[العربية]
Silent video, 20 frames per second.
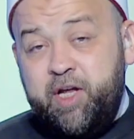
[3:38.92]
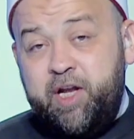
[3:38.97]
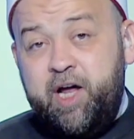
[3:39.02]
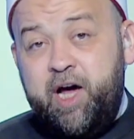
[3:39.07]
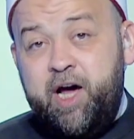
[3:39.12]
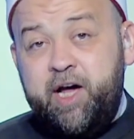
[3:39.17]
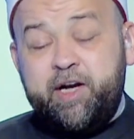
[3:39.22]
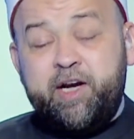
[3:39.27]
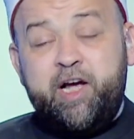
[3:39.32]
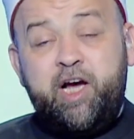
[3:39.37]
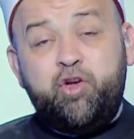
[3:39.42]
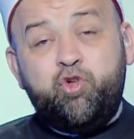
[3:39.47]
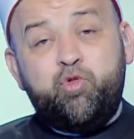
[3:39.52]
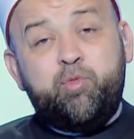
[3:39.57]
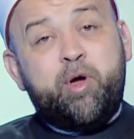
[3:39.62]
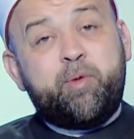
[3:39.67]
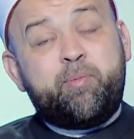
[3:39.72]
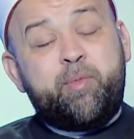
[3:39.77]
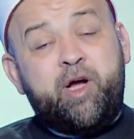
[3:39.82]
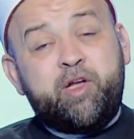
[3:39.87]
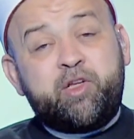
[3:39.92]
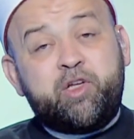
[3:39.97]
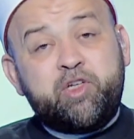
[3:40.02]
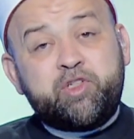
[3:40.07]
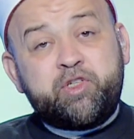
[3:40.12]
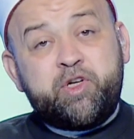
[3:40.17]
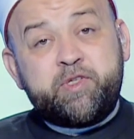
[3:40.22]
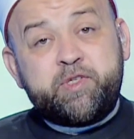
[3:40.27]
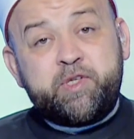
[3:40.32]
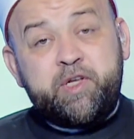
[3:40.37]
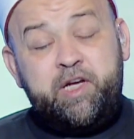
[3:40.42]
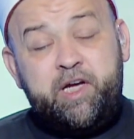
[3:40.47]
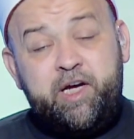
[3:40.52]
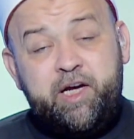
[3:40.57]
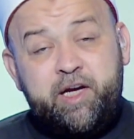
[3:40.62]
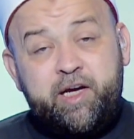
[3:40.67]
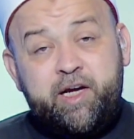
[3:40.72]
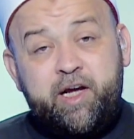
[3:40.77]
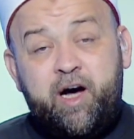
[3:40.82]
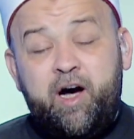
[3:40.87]
ده أنا هرجع يوم 14 ذي
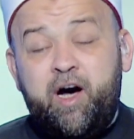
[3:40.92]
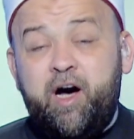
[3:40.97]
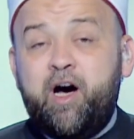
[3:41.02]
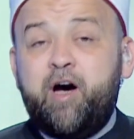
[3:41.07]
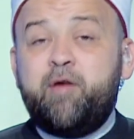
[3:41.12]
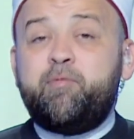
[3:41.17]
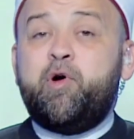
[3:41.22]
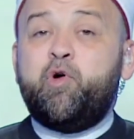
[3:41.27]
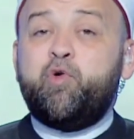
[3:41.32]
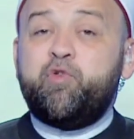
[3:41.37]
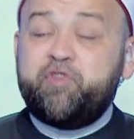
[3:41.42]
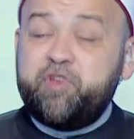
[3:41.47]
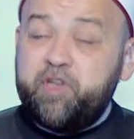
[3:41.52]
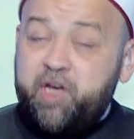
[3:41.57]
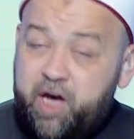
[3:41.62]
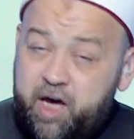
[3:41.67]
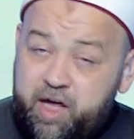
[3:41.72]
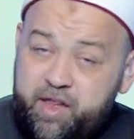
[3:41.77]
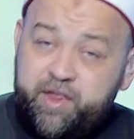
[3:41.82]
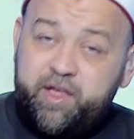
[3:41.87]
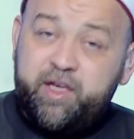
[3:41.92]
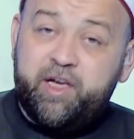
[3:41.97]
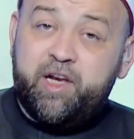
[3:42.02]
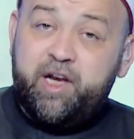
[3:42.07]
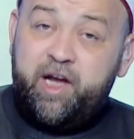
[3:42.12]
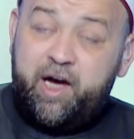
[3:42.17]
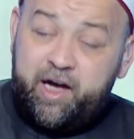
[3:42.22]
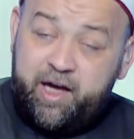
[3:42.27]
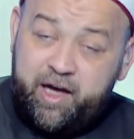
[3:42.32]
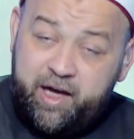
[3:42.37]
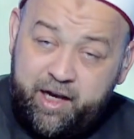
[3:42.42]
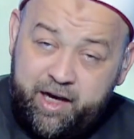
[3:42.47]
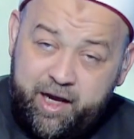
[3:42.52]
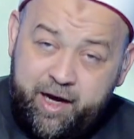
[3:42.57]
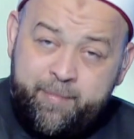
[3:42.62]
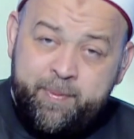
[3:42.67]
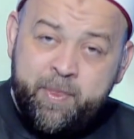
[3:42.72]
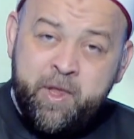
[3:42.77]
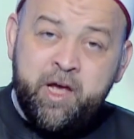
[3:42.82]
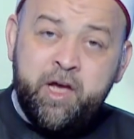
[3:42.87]
الحجة آه ما هو في هذه الحالة